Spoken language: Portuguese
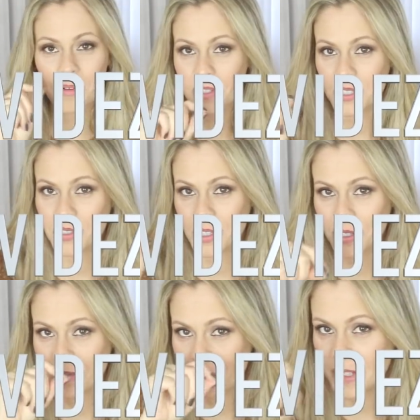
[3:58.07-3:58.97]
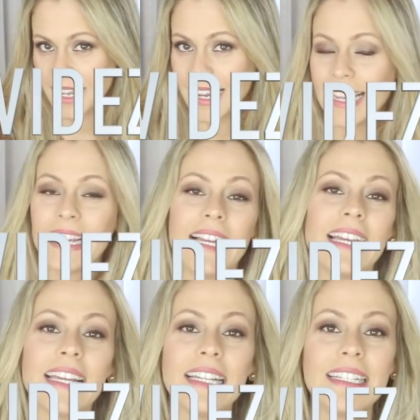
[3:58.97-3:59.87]
positivo, né?
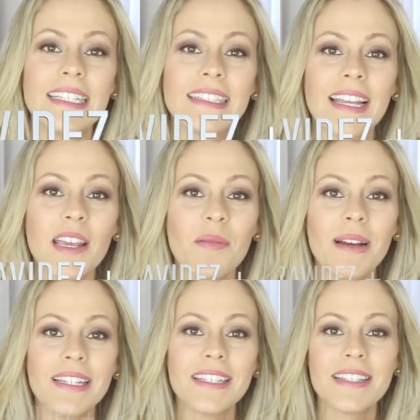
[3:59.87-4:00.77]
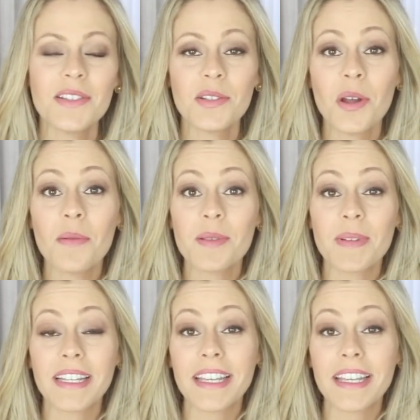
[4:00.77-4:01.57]
Ele tem uma lista de nomes para